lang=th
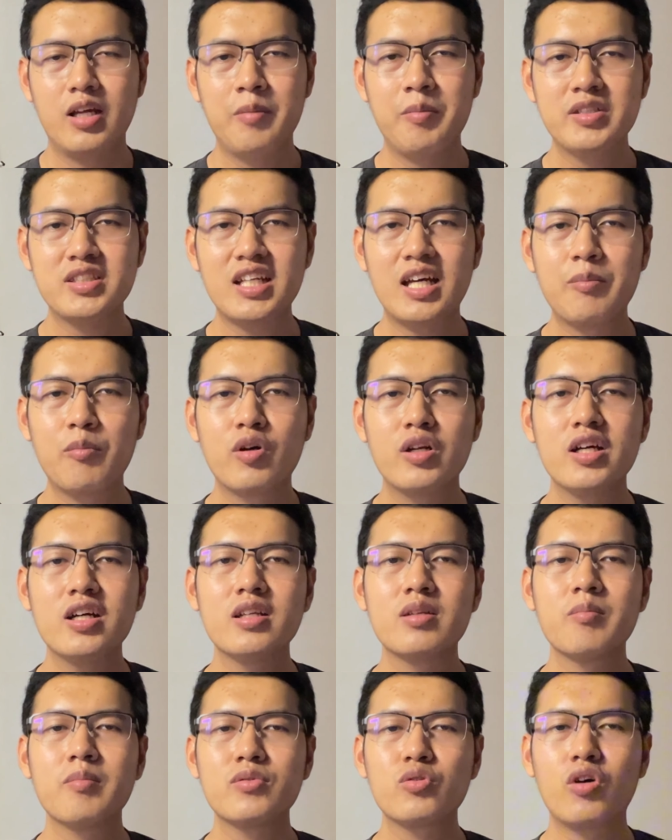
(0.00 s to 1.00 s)
MSI
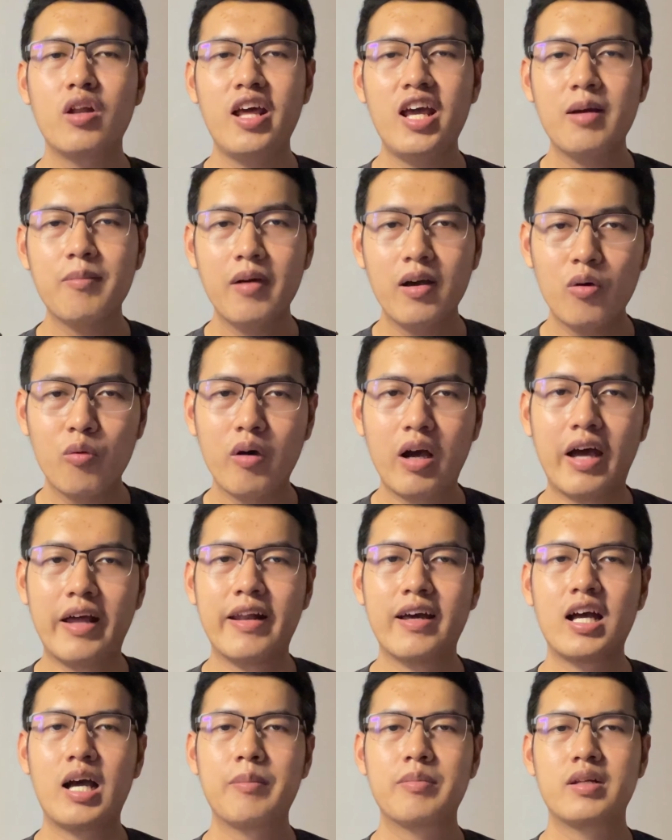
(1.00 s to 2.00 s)
Modern ตัวแรกมากกว่า
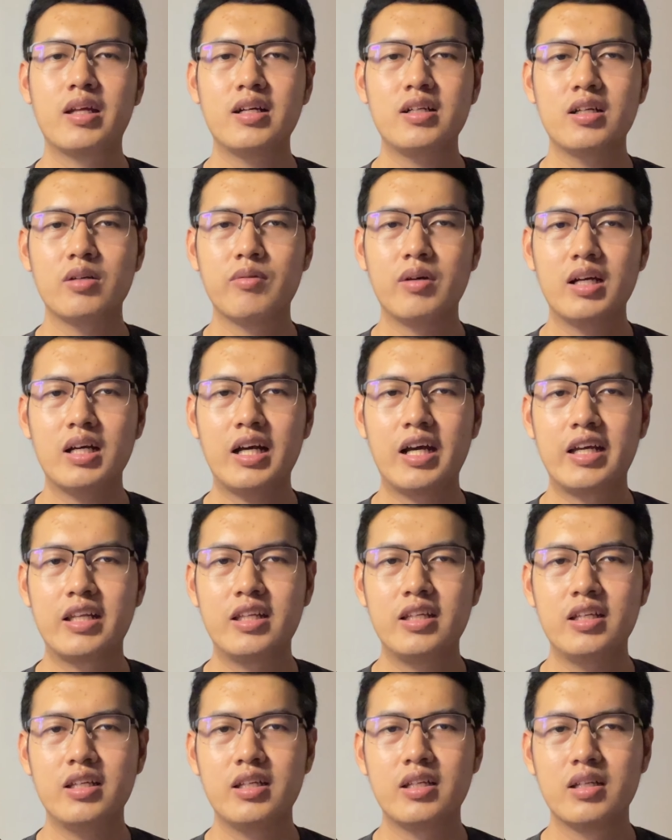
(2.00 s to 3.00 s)
นะครับ ถ้าเกิดว่าใคร
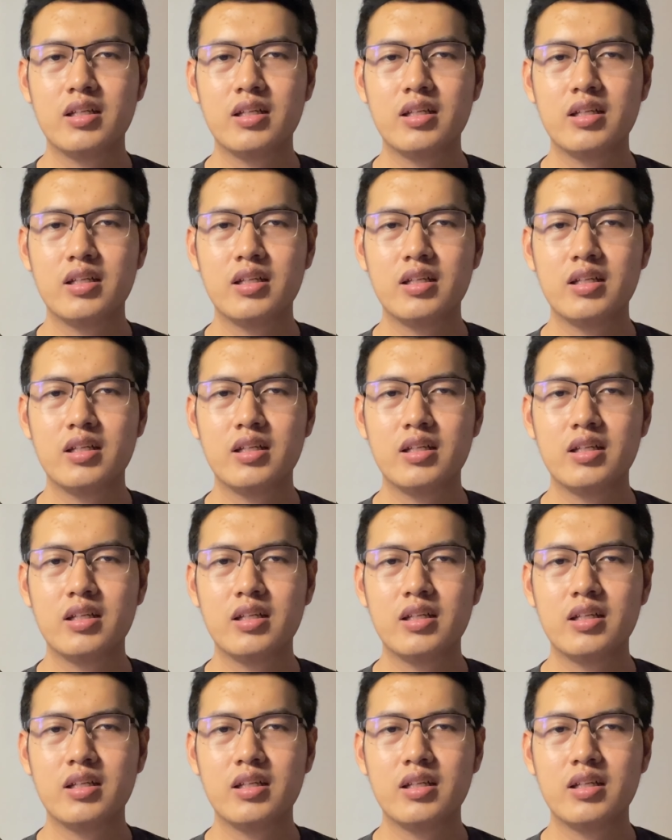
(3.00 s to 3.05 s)
ที่